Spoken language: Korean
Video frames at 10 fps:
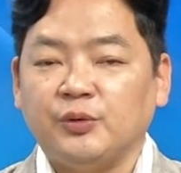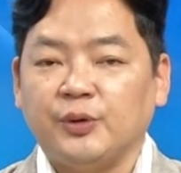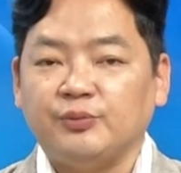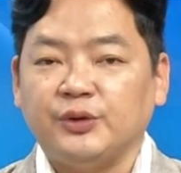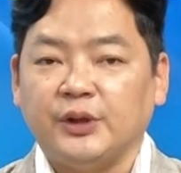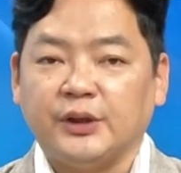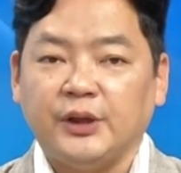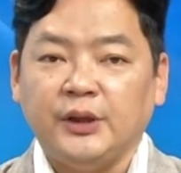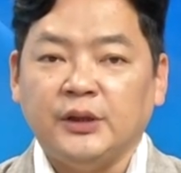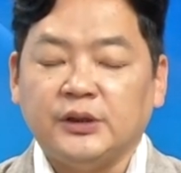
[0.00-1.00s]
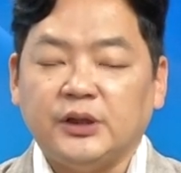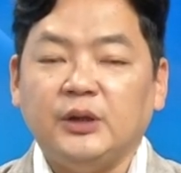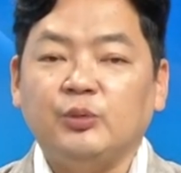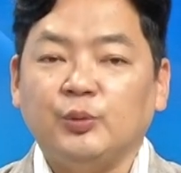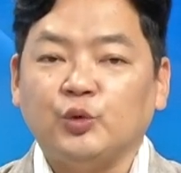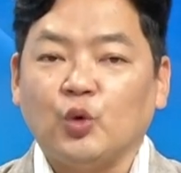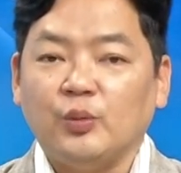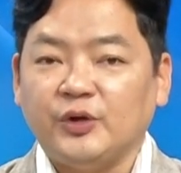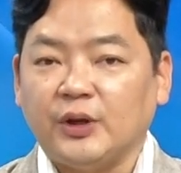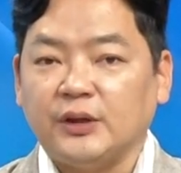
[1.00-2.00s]
기업들에게 일부 뭐
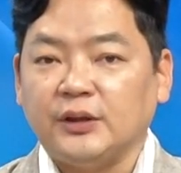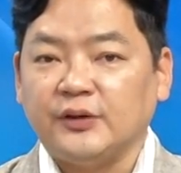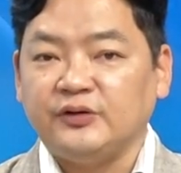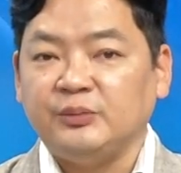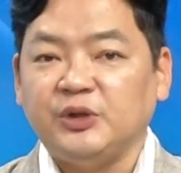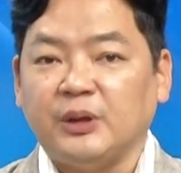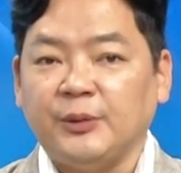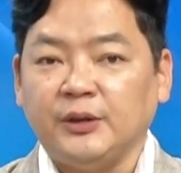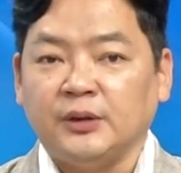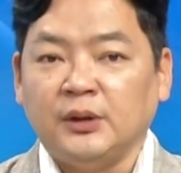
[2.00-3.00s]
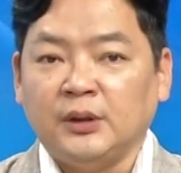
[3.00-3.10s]
도움이 되긴 하겠습니다만